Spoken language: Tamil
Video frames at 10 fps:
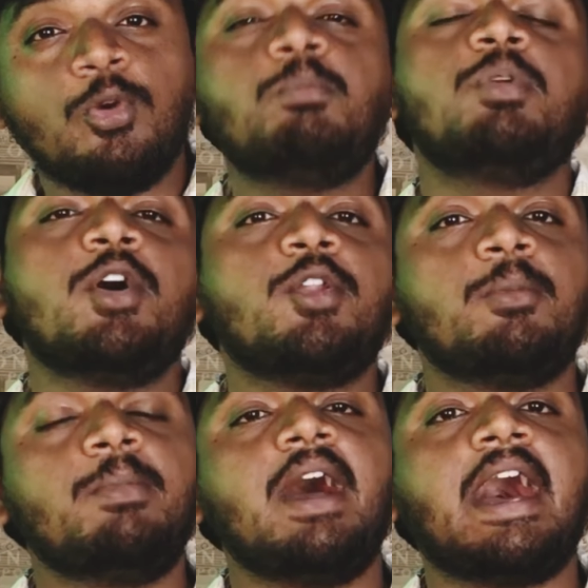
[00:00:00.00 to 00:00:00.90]
ரொம்ப
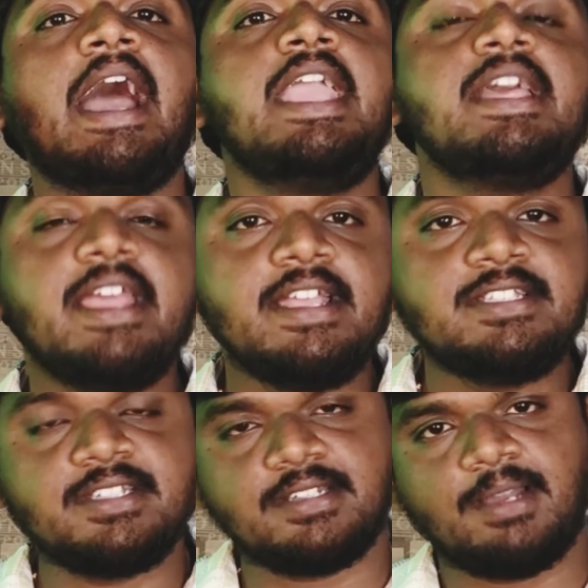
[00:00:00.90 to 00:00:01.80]
ரொம்ப ஹை
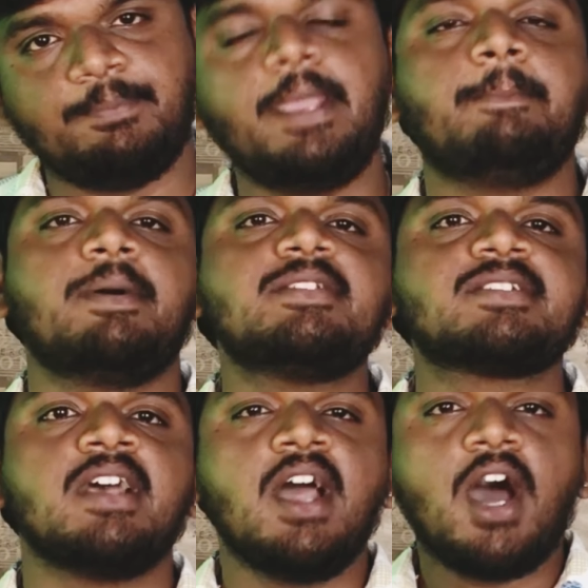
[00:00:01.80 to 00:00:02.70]
ரேஞ்ச்
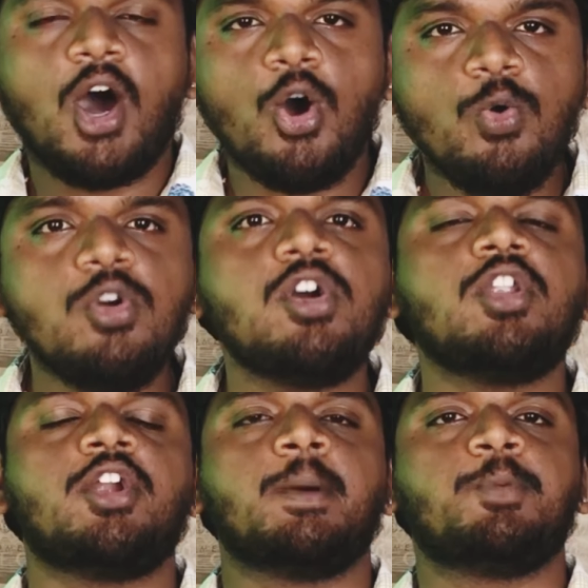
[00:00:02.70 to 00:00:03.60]
பீப்புள்ஸ்
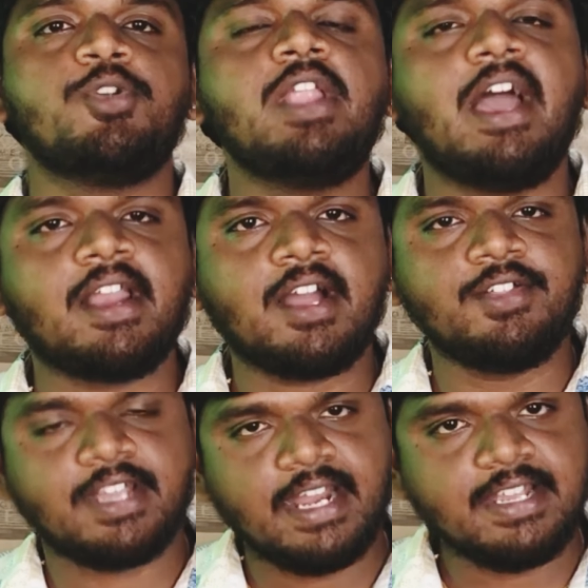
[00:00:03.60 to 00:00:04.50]
அவங்களோட பொருள்
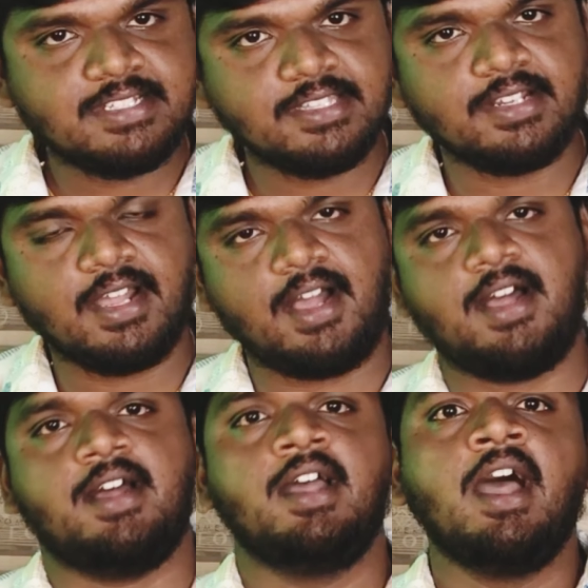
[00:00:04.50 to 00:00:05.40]
யாருக்காவது கிடைச்சதுன்னா
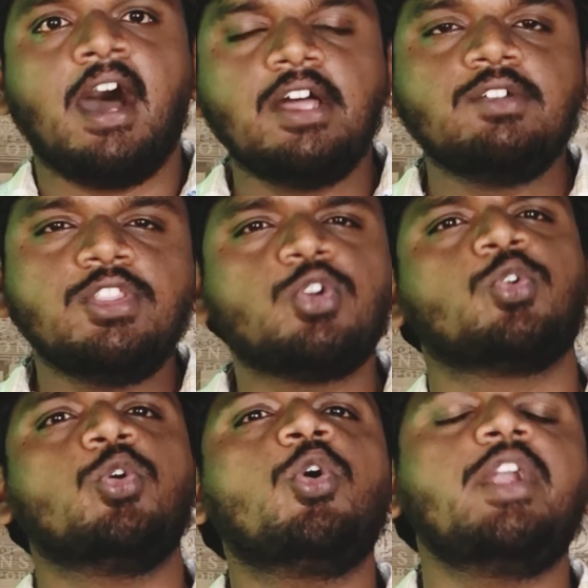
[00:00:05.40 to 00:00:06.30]
அது வந்து
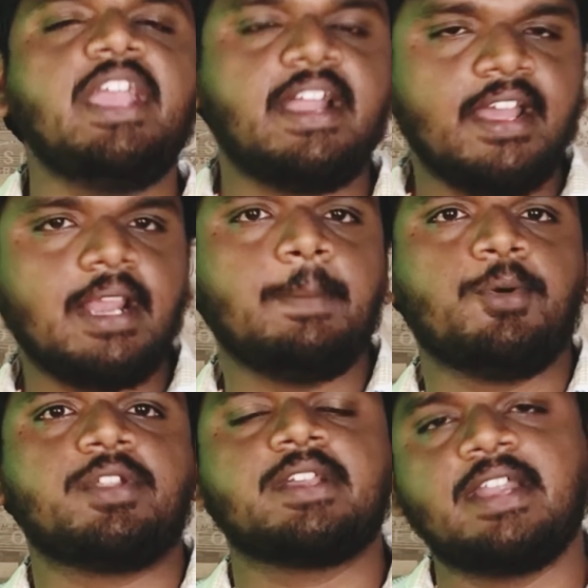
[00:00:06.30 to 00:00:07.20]
கோடி கணக்கில்
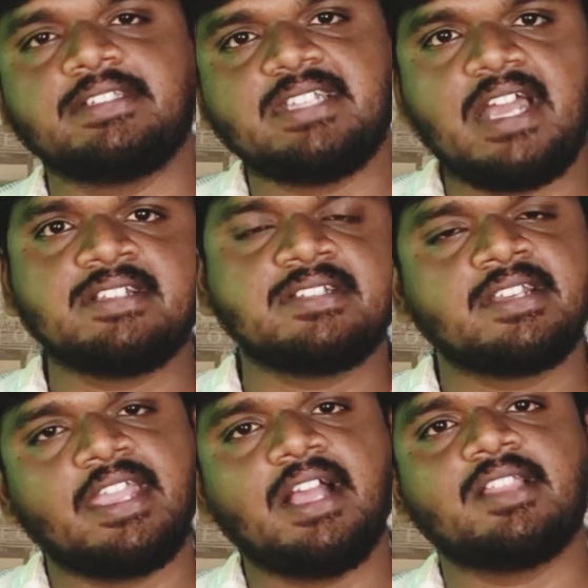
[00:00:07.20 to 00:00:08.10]
போறதுக்கான சான்சஸ்
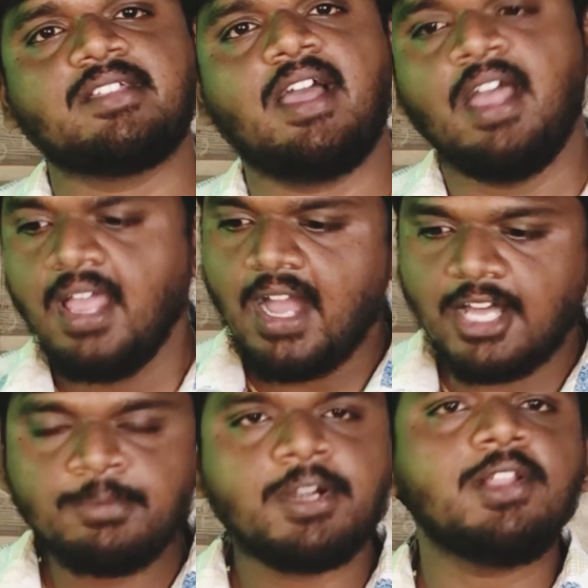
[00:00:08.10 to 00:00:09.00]
இருக்கு ஏலத்துல
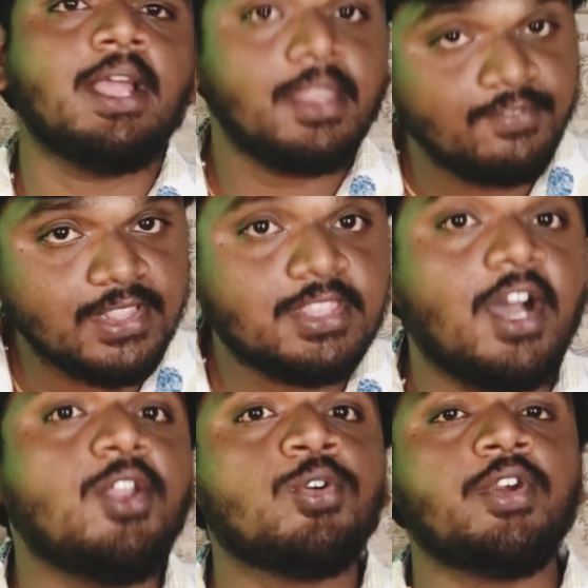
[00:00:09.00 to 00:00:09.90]
அது மட்டும் இல்லாம அது
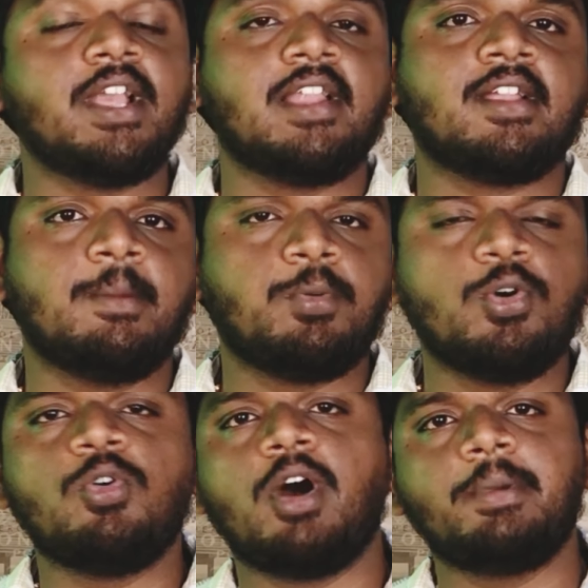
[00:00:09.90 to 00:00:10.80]
வித்தாலும் கோடி கணக்கில்
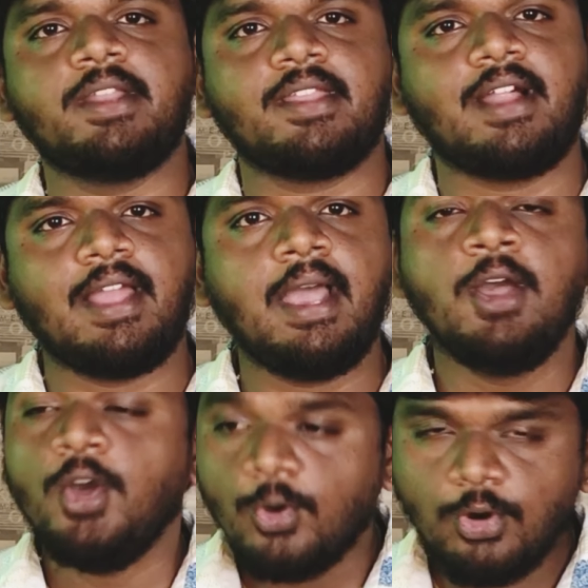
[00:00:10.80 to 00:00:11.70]
போகும் அப்படின்றதுனால
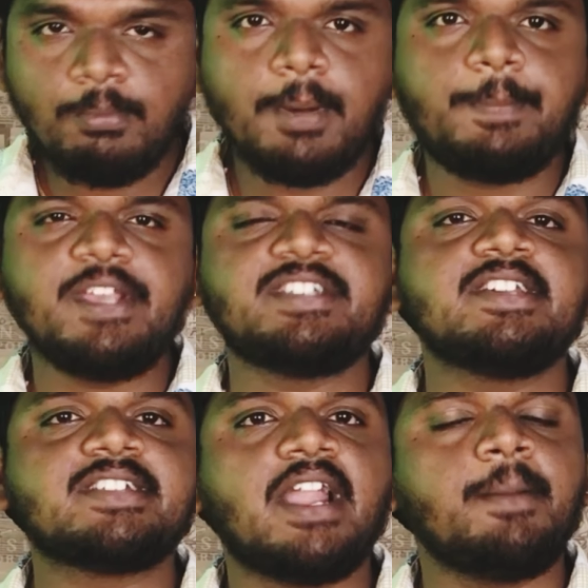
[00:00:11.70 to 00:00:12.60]
ரொம்ப
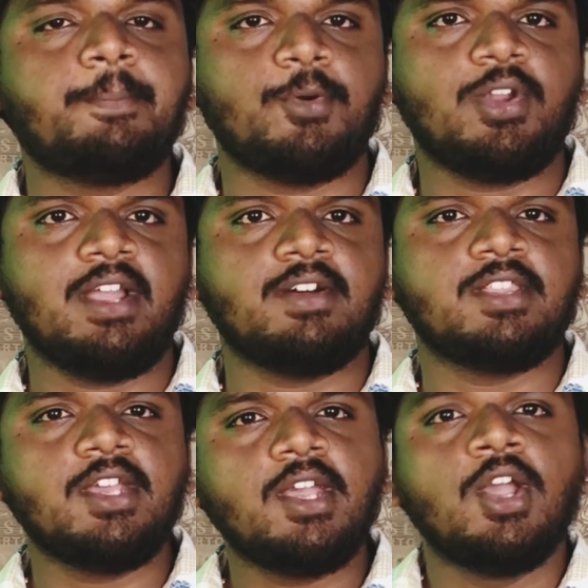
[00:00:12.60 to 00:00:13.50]
ப்ரீஷியஸான பொருளை
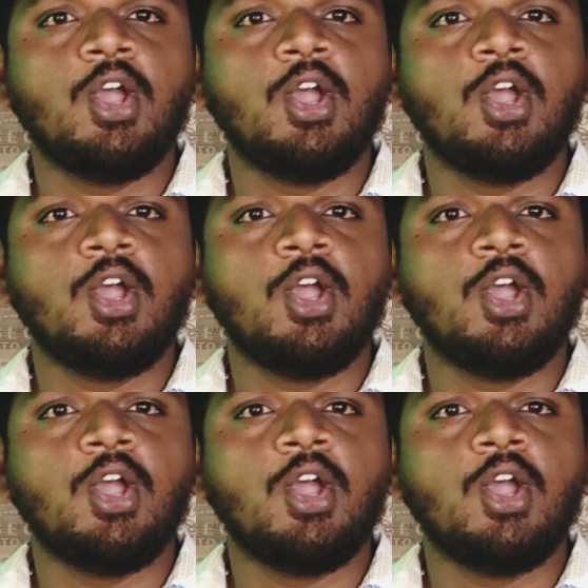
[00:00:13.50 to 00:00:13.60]
வந்து